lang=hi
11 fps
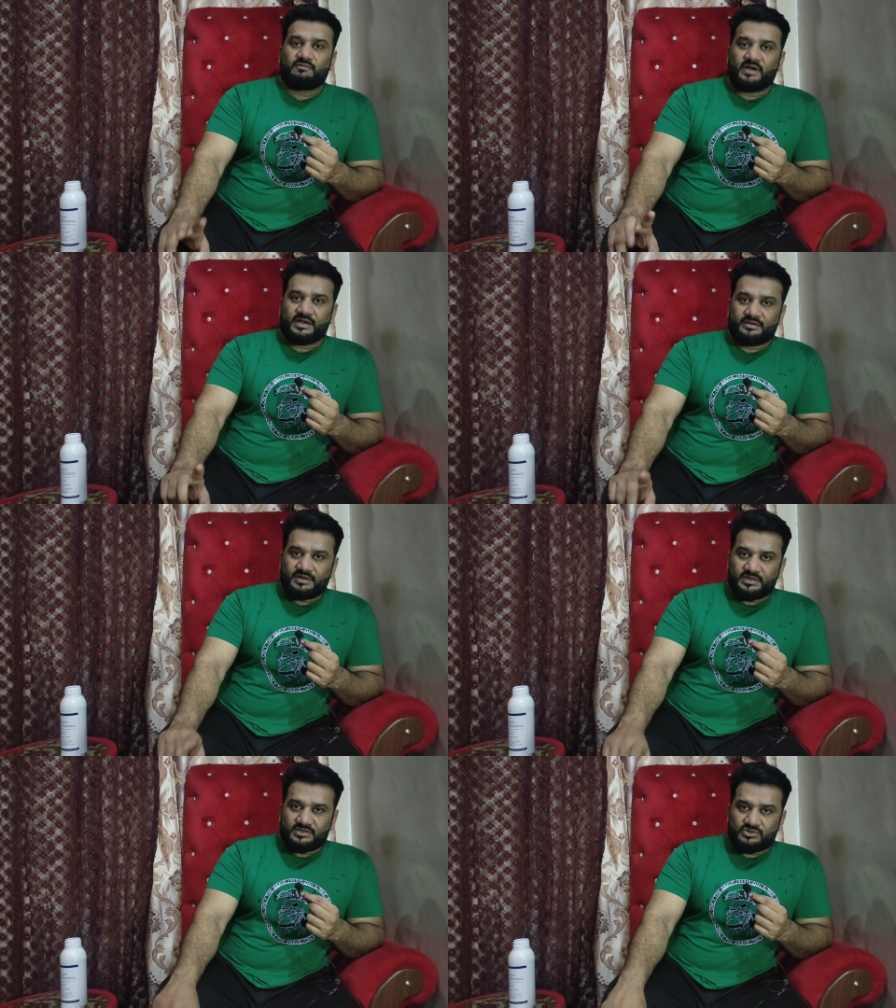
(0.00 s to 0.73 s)

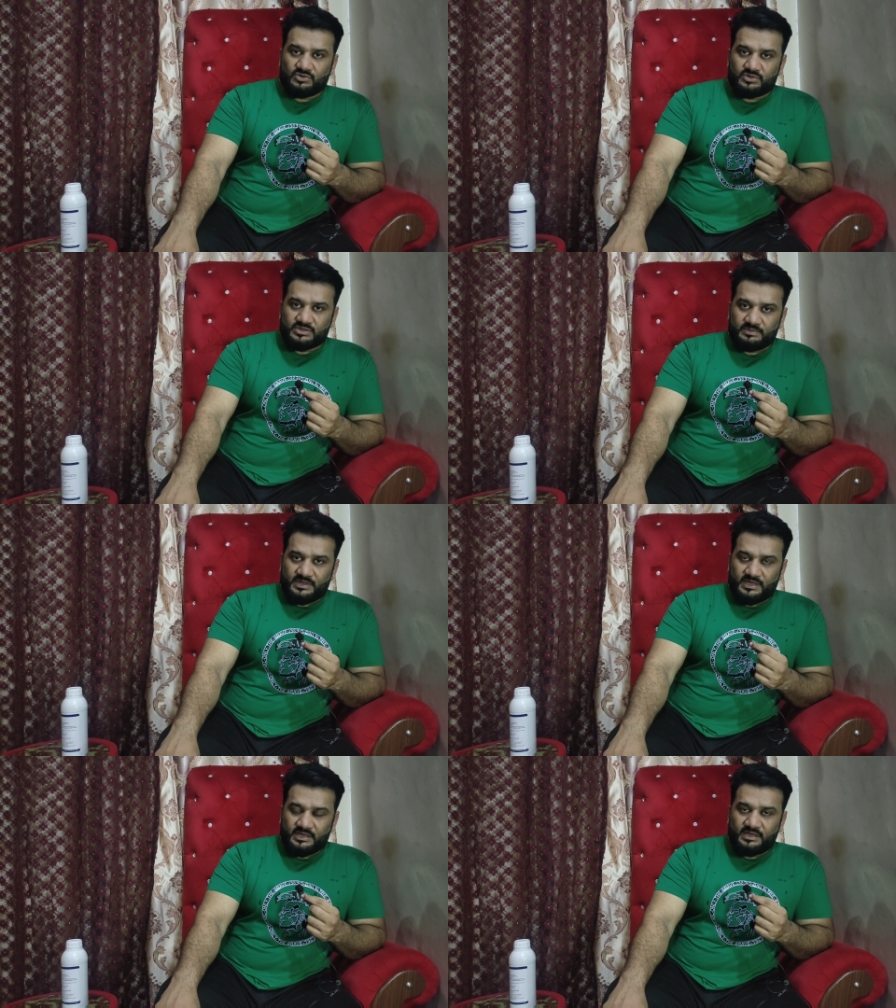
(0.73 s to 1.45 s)
वेटनरी स्टोर से
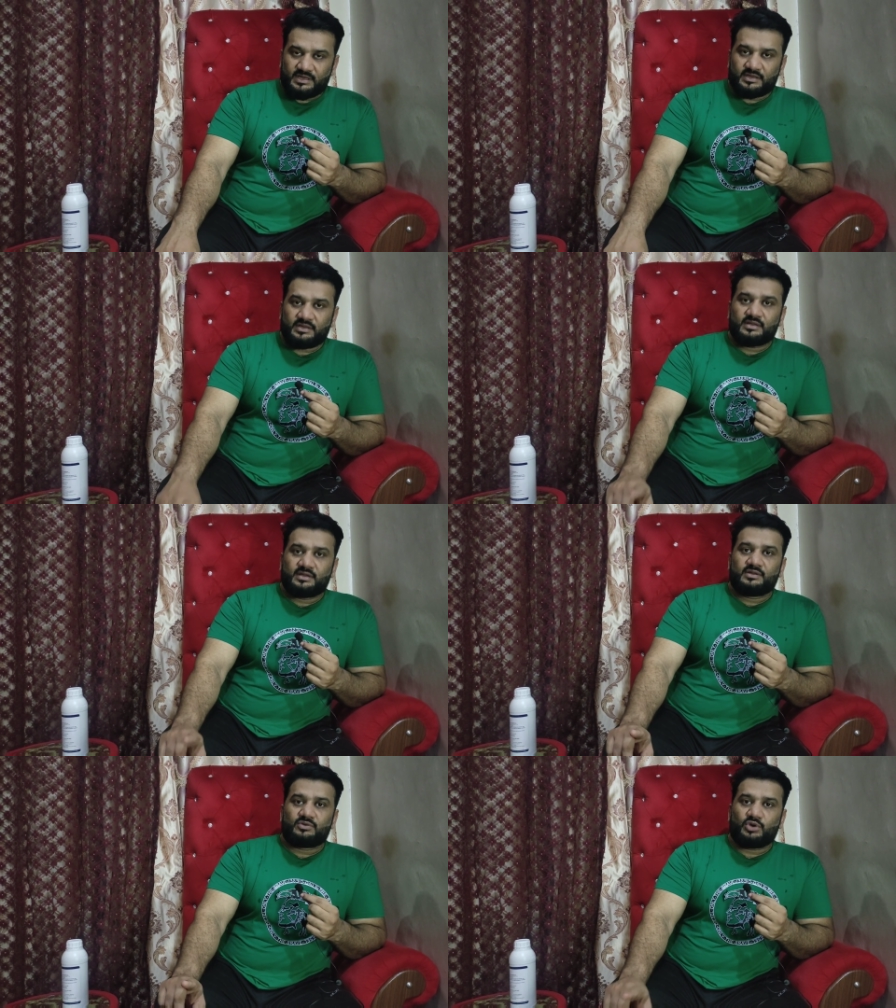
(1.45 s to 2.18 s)
मिलेगी
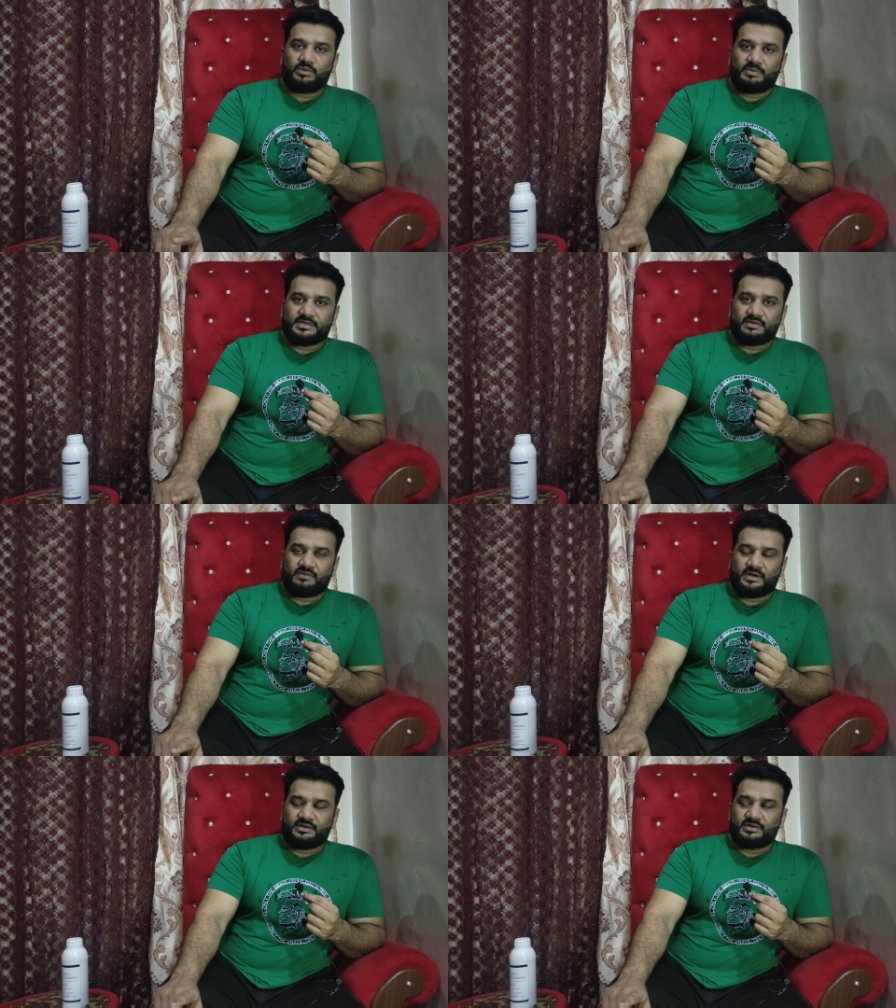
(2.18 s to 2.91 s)
कोई भी
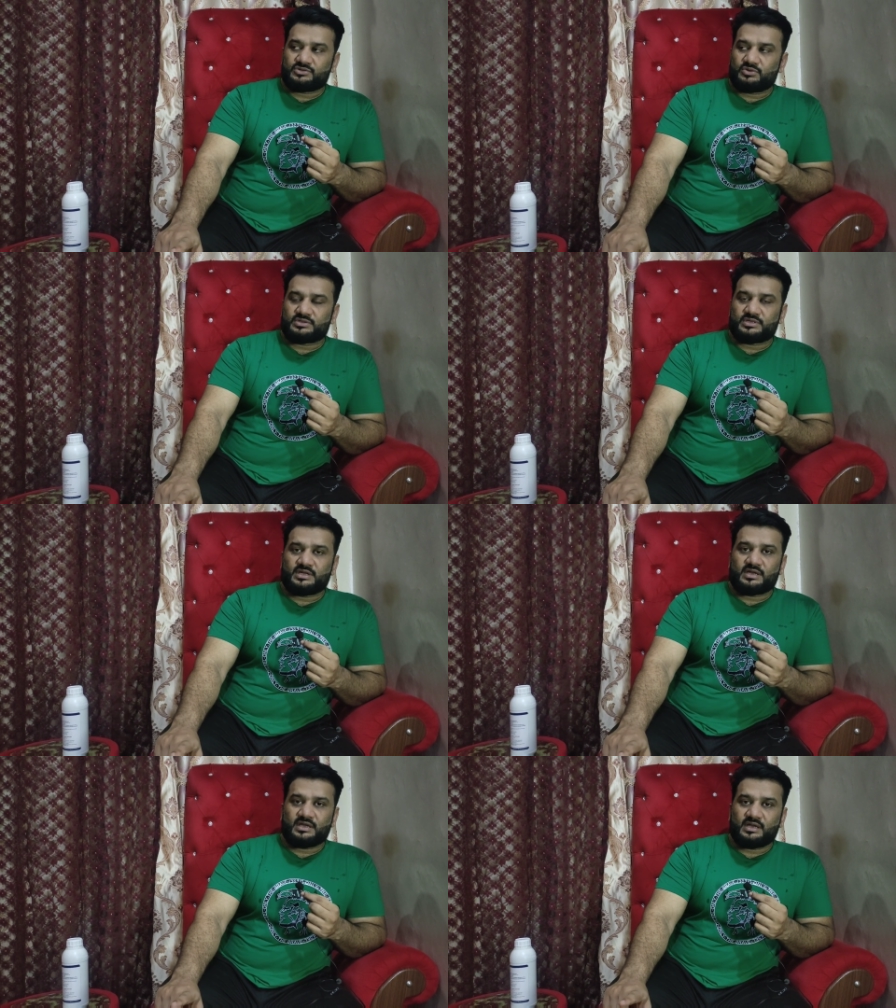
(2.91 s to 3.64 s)
अच्छे वेटनरी स्टोर
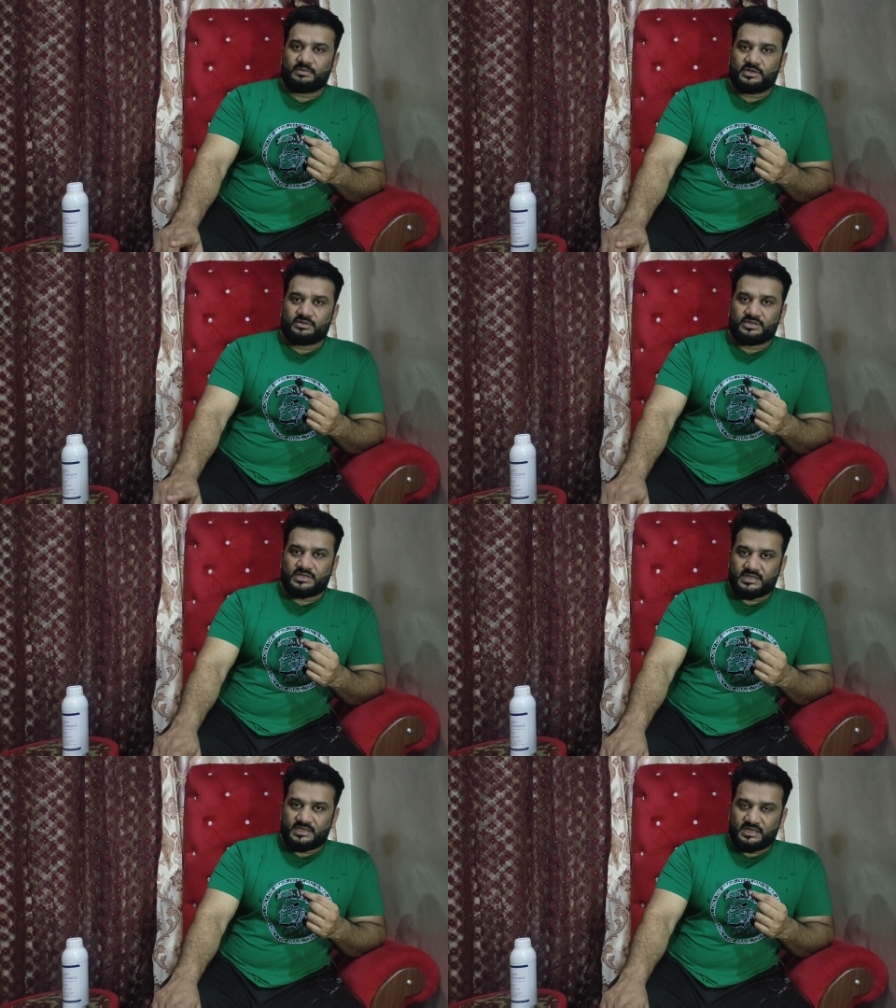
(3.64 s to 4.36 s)
से जाके आप ये
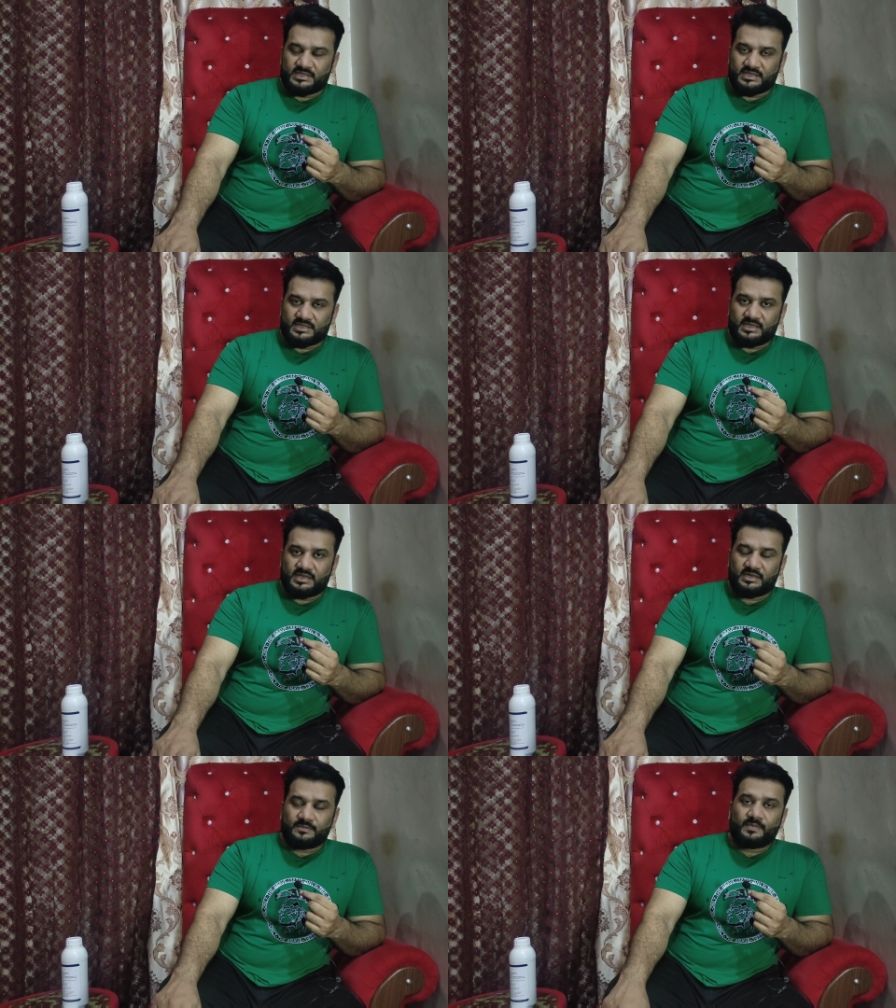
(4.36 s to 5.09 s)
चीज़ें ले
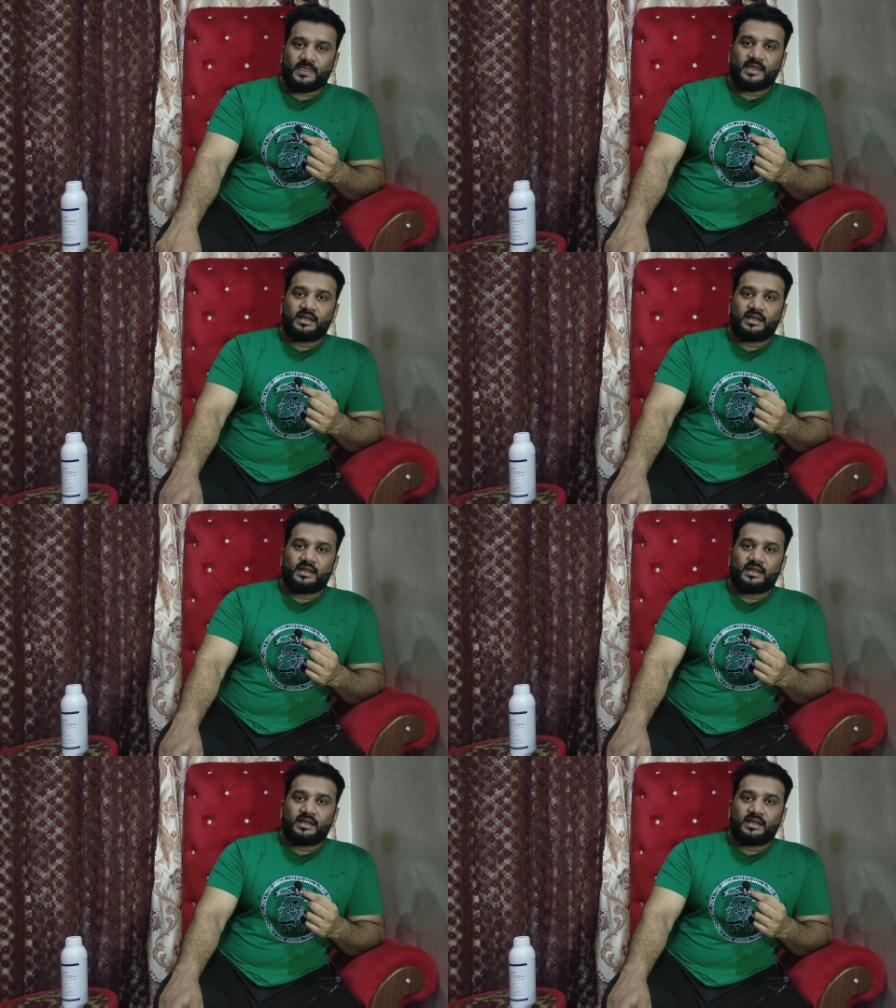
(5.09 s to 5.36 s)
सकते हैं